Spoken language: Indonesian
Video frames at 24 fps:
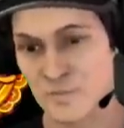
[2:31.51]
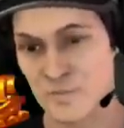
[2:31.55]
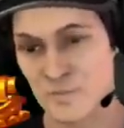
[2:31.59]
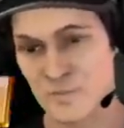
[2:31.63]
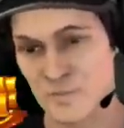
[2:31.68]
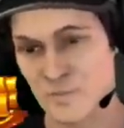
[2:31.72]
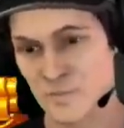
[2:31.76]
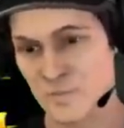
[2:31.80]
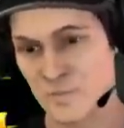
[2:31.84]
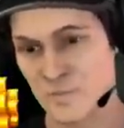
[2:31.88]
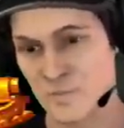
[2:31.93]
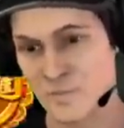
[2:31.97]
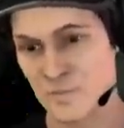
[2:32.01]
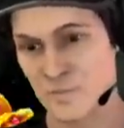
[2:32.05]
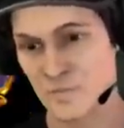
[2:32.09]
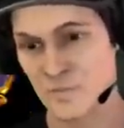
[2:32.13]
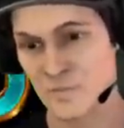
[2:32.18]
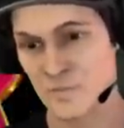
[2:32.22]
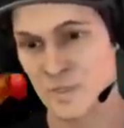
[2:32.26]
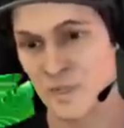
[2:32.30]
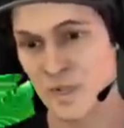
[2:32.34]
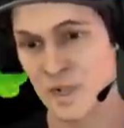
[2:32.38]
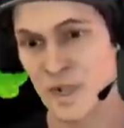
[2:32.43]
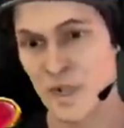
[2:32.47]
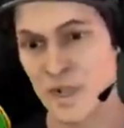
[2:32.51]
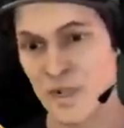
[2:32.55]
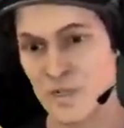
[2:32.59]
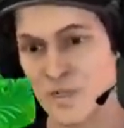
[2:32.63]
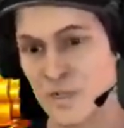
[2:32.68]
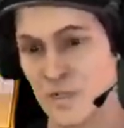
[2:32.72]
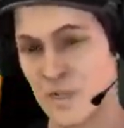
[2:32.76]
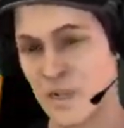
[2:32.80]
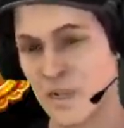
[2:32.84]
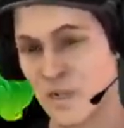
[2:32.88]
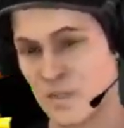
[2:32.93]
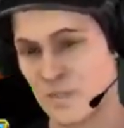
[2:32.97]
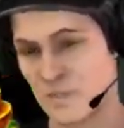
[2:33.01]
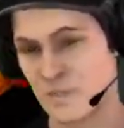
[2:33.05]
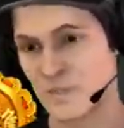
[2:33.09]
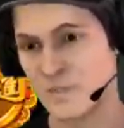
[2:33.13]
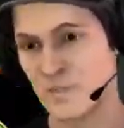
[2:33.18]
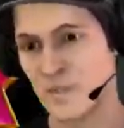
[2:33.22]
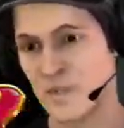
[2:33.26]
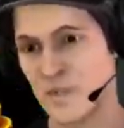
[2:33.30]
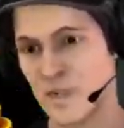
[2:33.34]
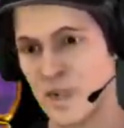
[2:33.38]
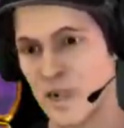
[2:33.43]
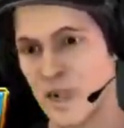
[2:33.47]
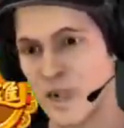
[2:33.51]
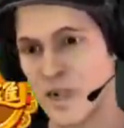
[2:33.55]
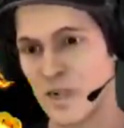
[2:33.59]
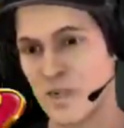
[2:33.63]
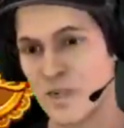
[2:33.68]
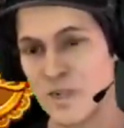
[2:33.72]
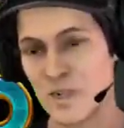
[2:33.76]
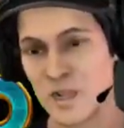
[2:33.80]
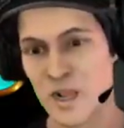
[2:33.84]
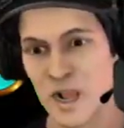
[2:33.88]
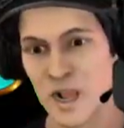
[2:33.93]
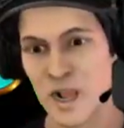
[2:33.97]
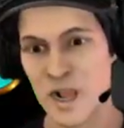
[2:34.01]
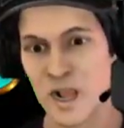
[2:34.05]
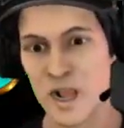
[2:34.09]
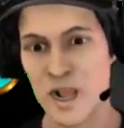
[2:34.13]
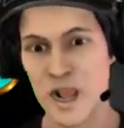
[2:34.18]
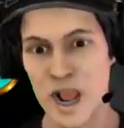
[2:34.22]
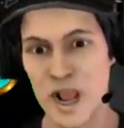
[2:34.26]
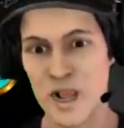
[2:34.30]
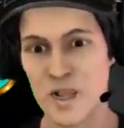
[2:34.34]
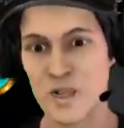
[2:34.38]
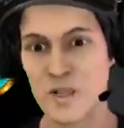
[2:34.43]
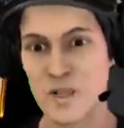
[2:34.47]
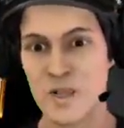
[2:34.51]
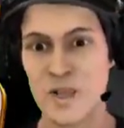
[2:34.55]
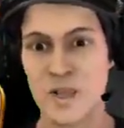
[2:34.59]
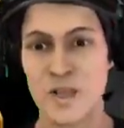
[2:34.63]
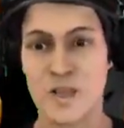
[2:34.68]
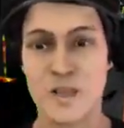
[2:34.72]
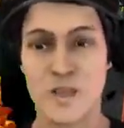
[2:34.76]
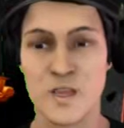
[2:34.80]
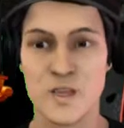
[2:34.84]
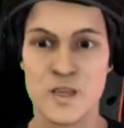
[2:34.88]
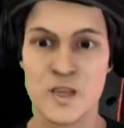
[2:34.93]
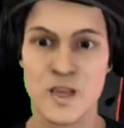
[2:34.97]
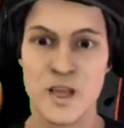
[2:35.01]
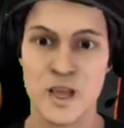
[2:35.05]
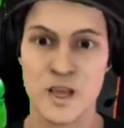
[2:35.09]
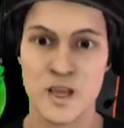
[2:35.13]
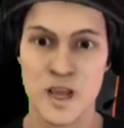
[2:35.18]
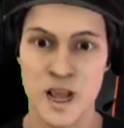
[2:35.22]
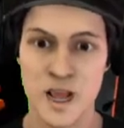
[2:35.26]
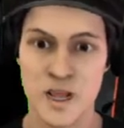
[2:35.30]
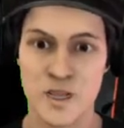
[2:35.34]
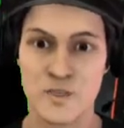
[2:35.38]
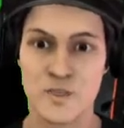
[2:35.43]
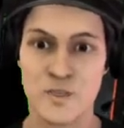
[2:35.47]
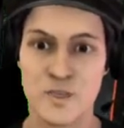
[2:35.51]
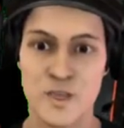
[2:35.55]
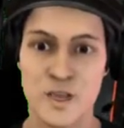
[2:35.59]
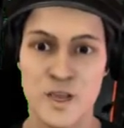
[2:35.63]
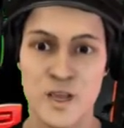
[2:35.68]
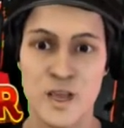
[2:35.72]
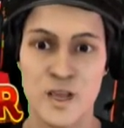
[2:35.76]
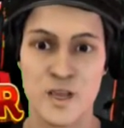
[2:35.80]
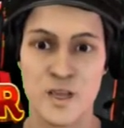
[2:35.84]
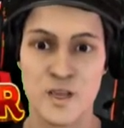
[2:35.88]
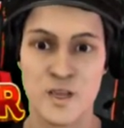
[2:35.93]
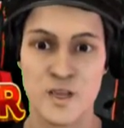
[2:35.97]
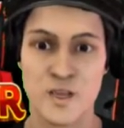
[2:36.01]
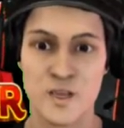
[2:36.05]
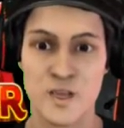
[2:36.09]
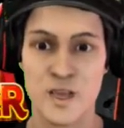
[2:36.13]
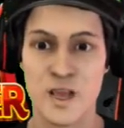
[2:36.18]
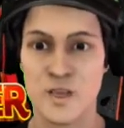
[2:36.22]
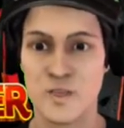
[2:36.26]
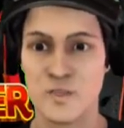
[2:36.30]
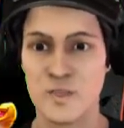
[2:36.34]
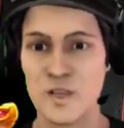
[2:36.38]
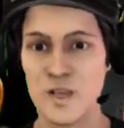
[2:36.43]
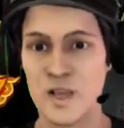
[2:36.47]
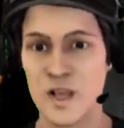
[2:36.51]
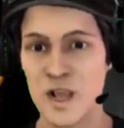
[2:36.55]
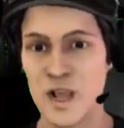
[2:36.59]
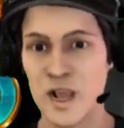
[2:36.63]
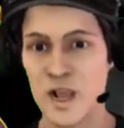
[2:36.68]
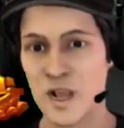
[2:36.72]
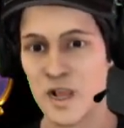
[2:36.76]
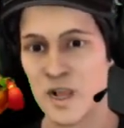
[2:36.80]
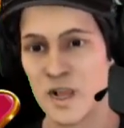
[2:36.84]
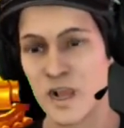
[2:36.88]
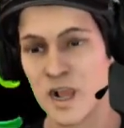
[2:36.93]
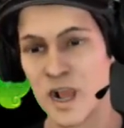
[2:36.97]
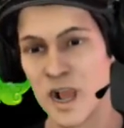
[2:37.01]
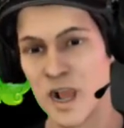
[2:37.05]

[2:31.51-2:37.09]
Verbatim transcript: Nah, info lagi untuk uh, passwordnya ada di layar ini penuh ya teman-teman.